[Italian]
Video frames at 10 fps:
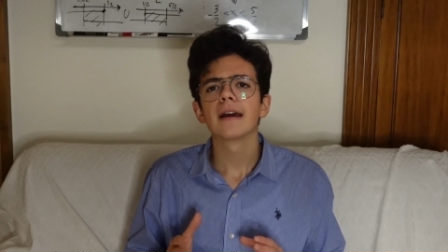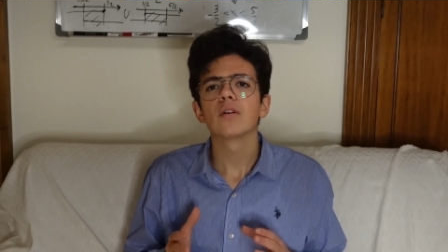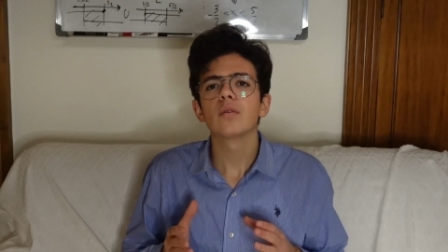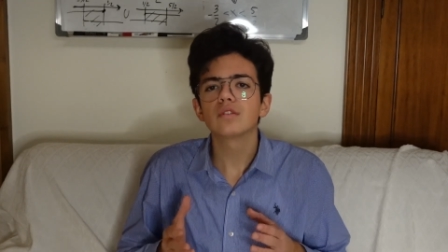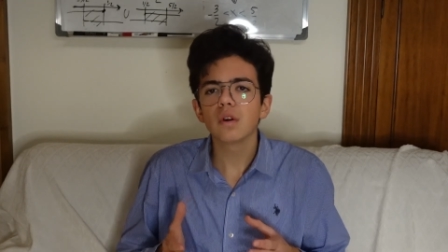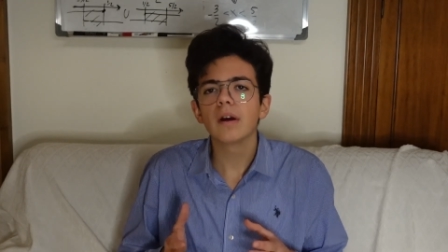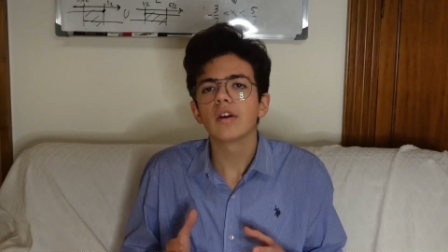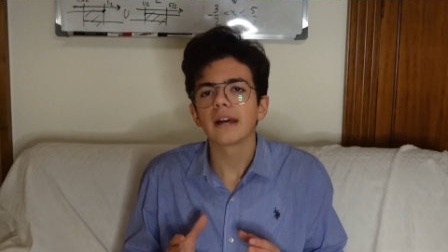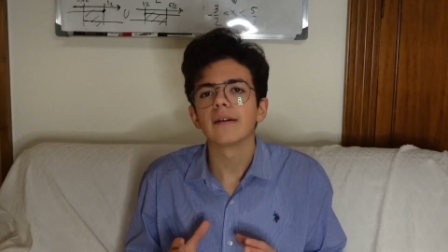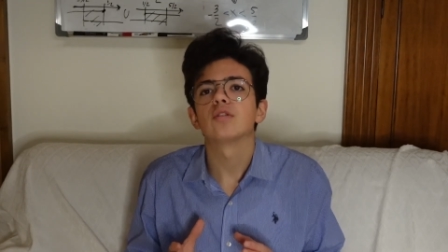quest'uomo
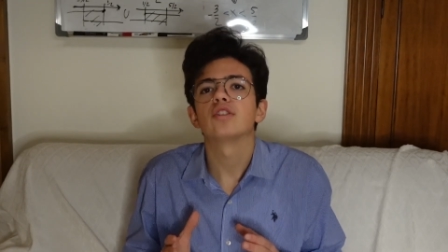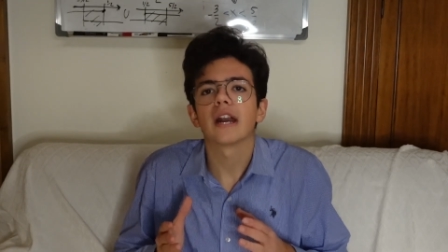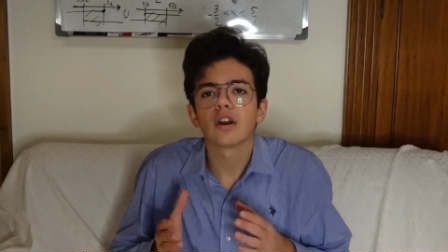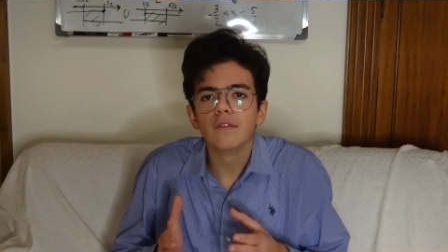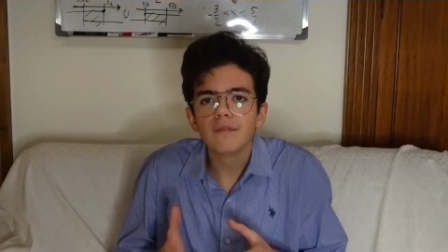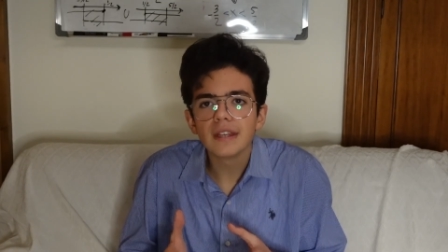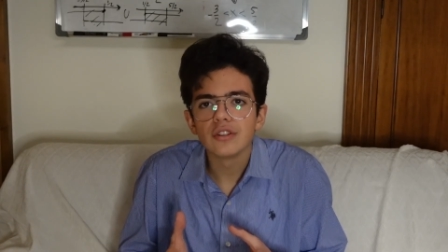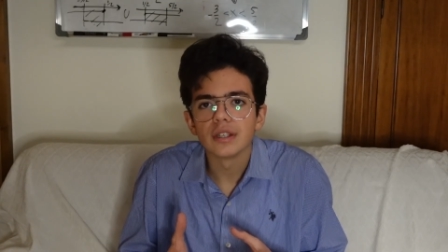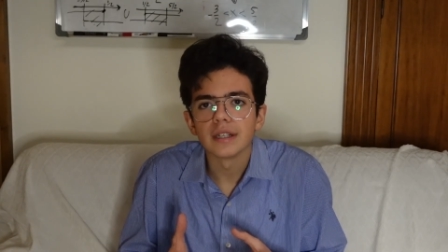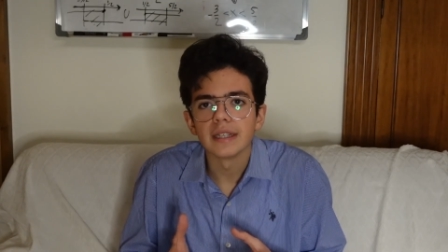allora riuscirà a
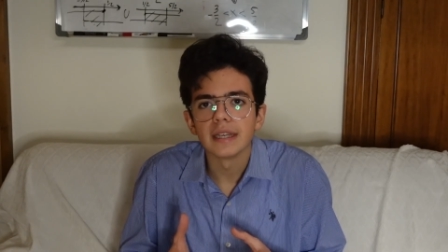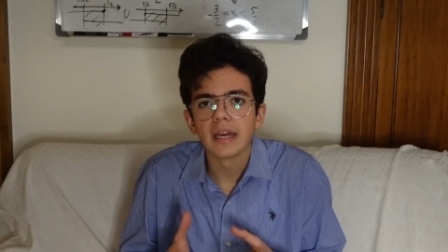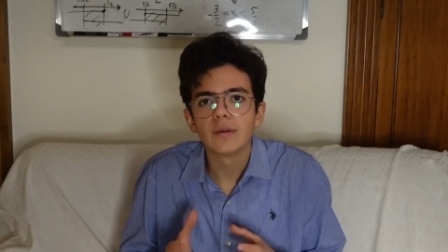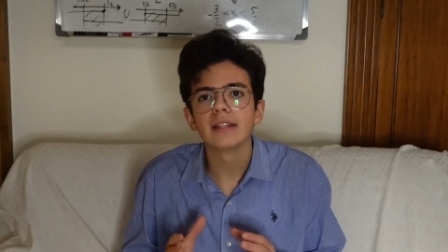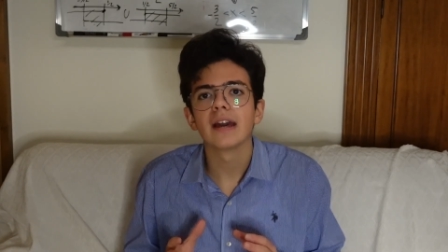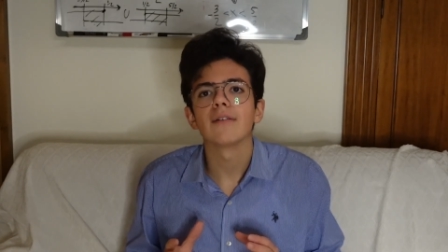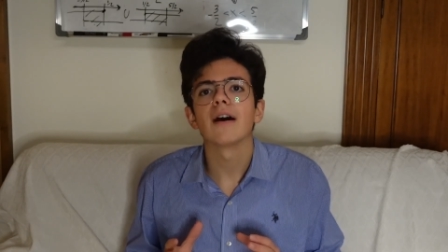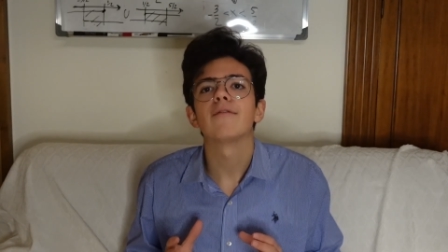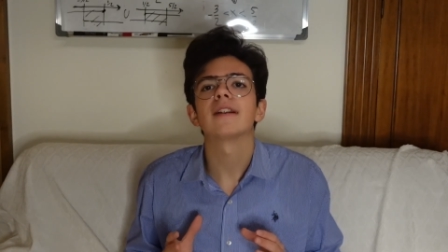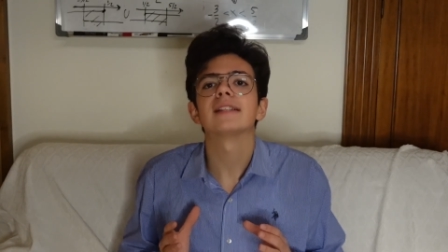convincerli e quindi a,
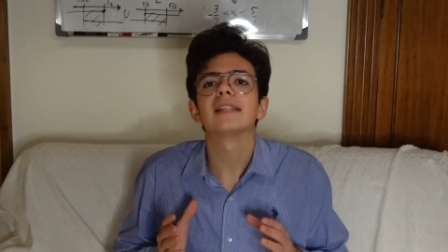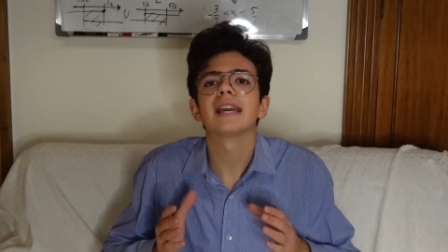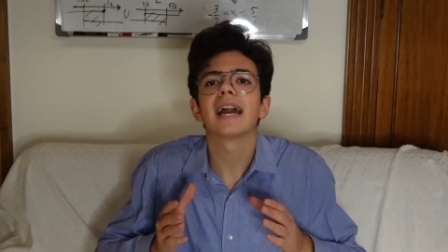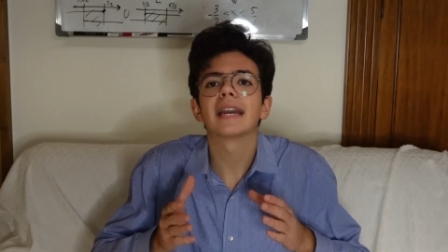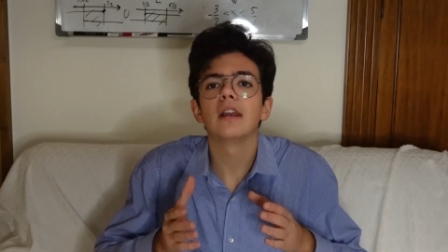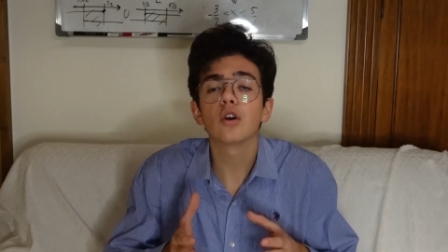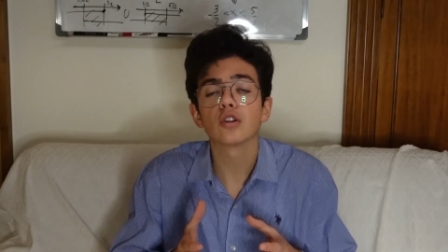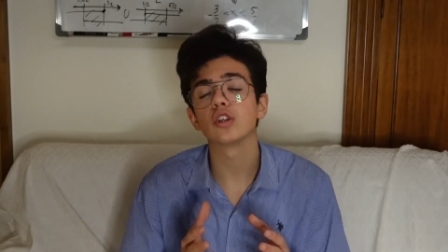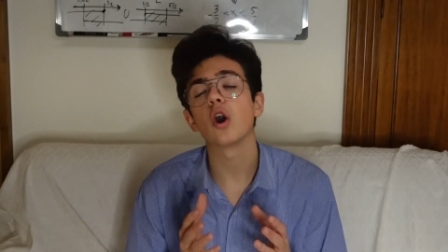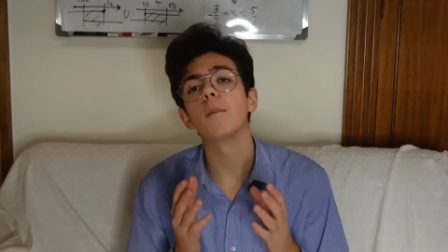a far sì che anche loro
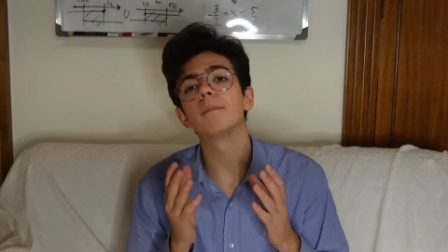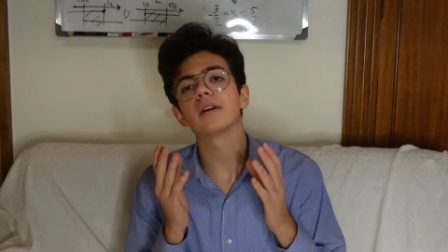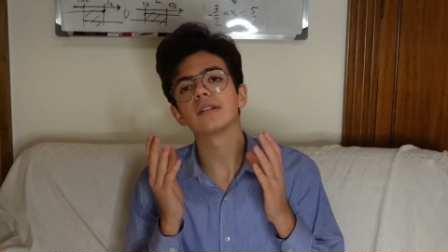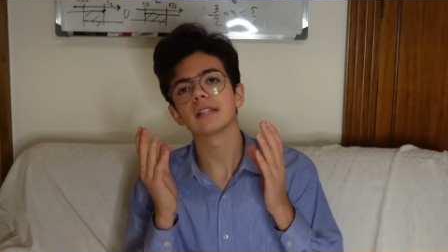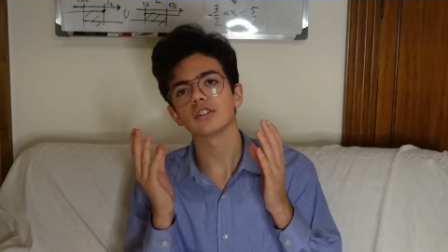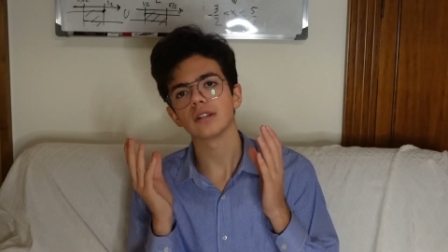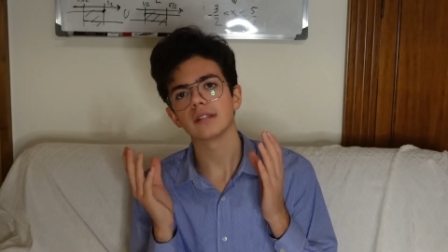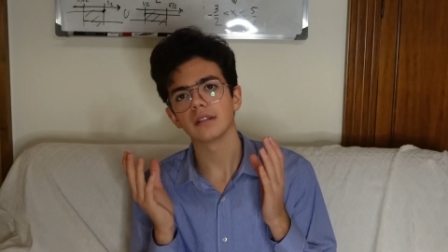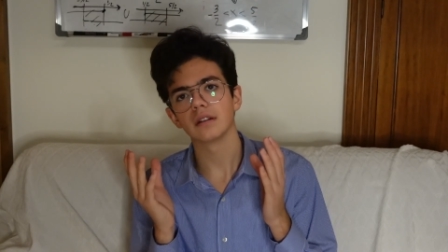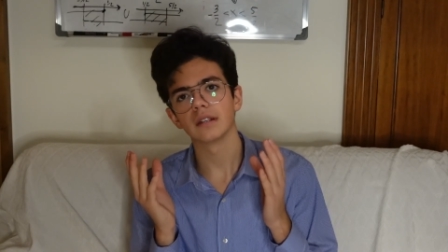si compia questa
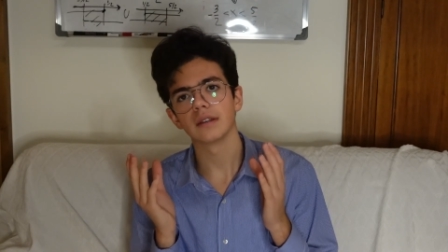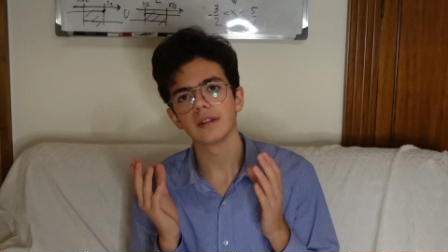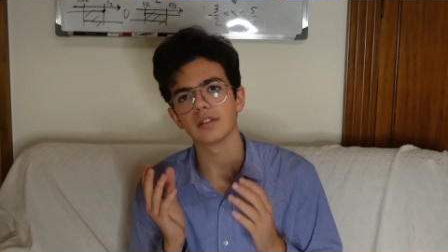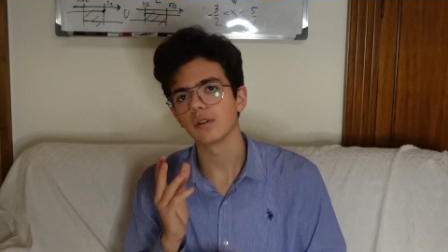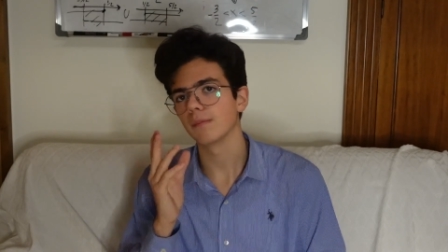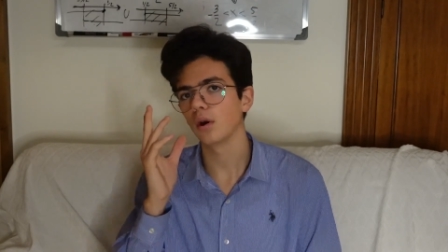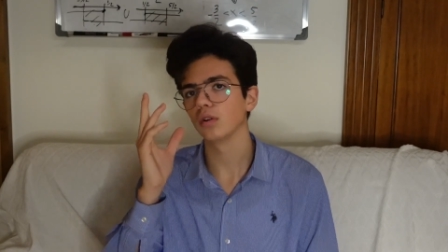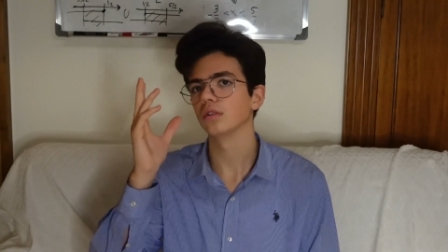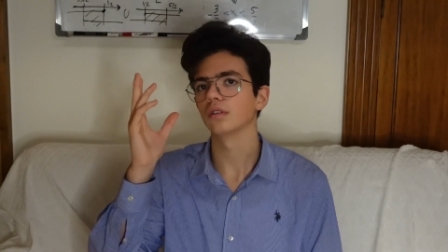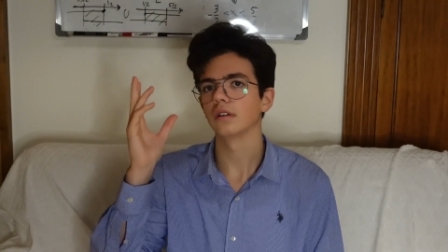ascensione verso il
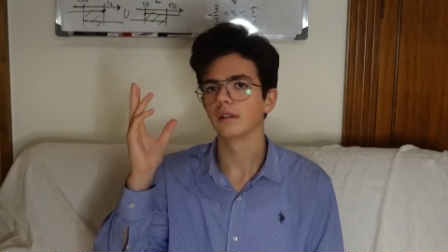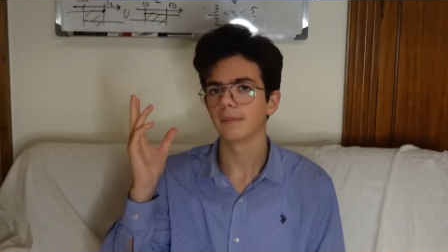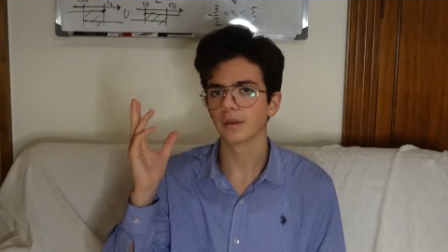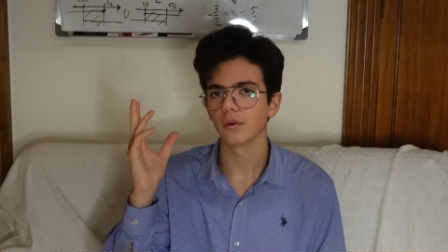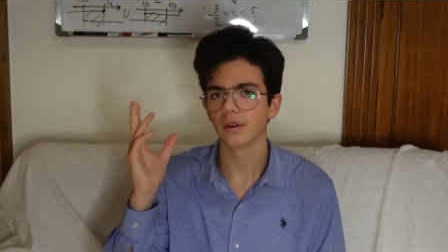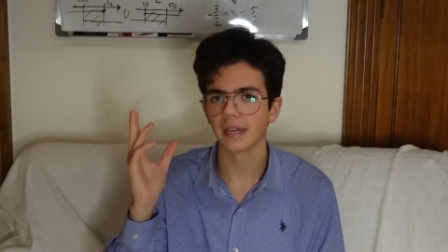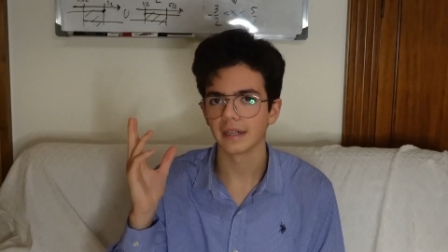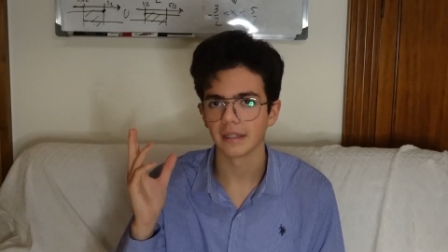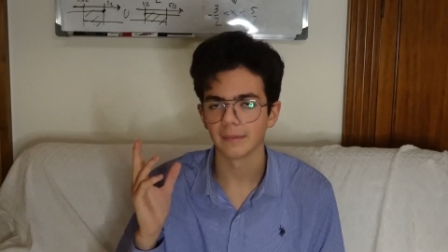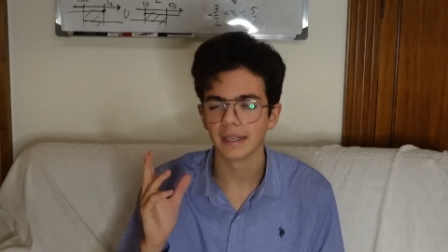mondo per quello che è
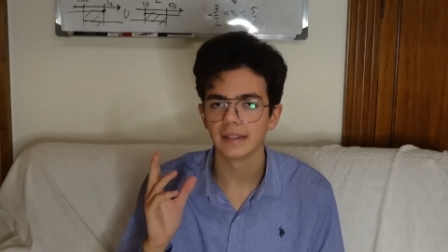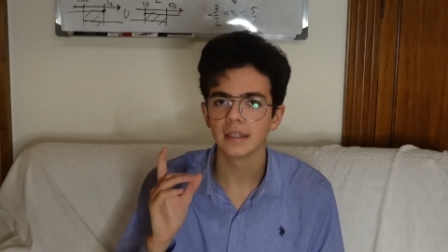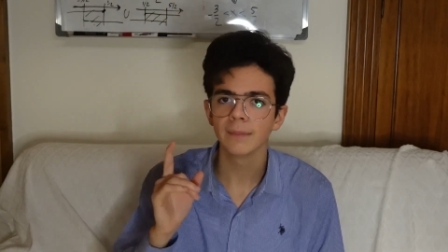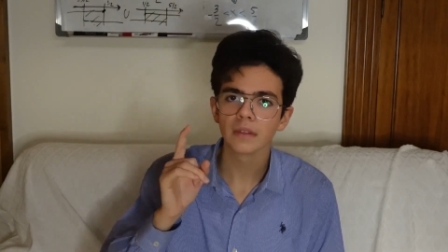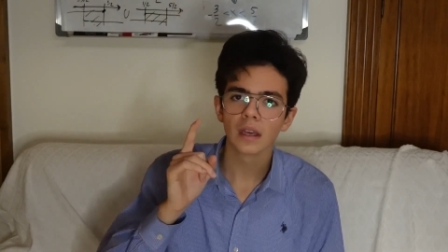realmente,